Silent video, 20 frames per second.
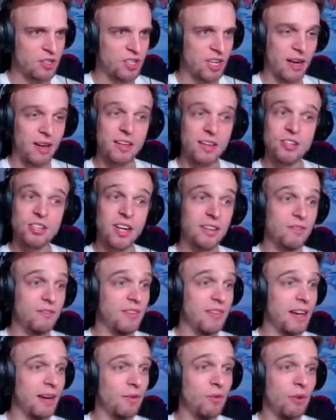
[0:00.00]
Já,
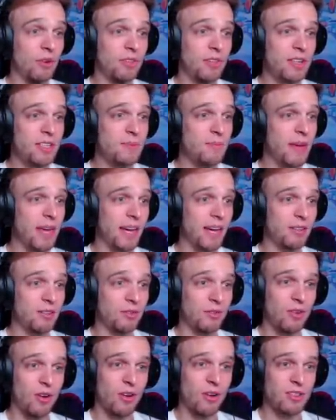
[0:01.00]
já dá um outro
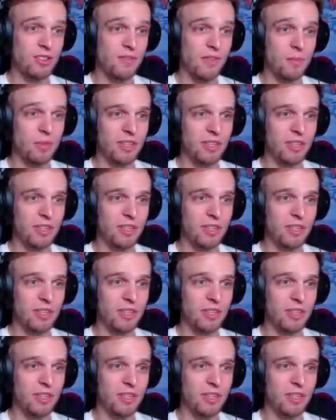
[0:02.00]
aspecto, gosto.